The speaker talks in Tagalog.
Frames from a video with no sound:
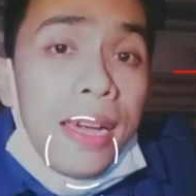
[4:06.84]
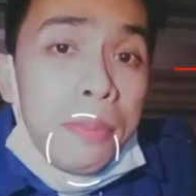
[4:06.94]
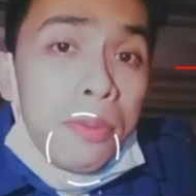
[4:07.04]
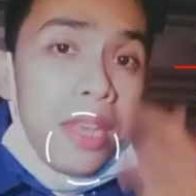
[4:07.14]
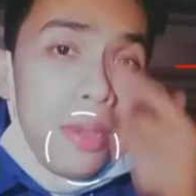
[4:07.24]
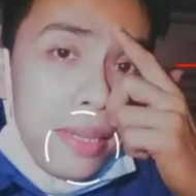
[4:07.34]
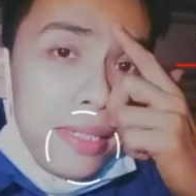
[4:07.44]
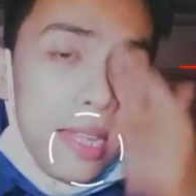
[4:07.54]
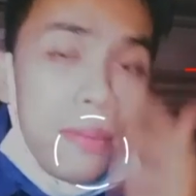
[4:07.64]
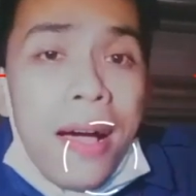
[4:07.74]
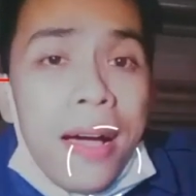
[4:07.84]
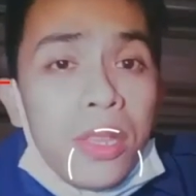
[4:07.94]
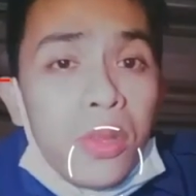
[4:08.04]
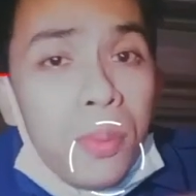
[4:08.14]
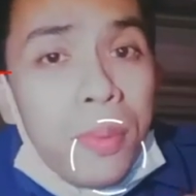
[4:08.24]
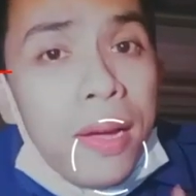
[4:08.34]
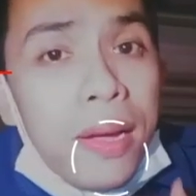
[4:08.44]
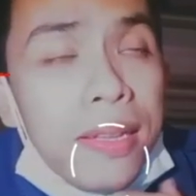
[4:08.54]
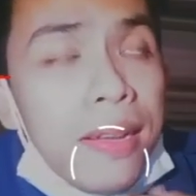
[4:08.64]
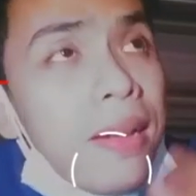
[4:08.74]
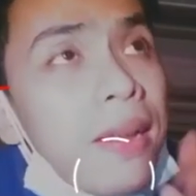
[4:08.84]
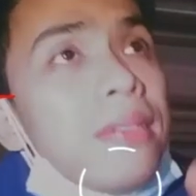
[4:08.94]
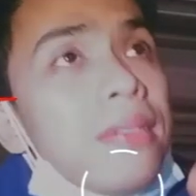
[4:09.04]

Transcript: Lagi po tayong magdasal mga katropa na